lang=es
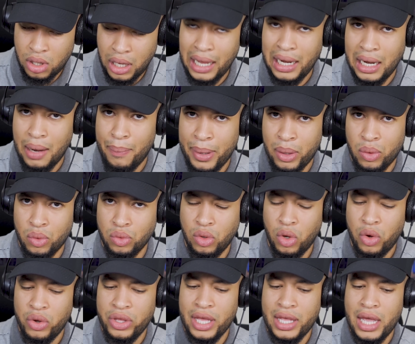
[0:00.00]
Él le
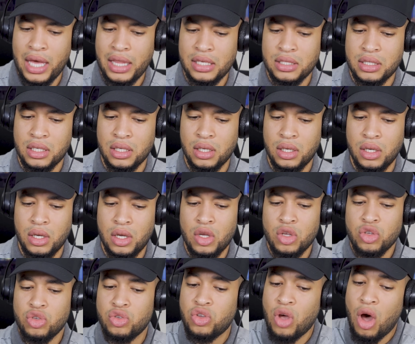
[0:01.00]
preguntó y ella dice,
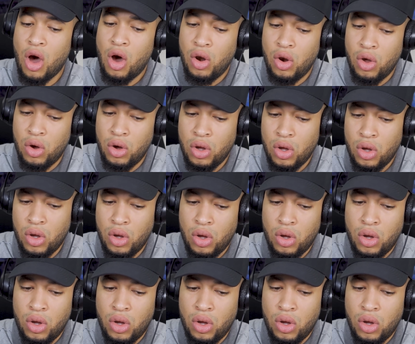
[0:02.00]
solo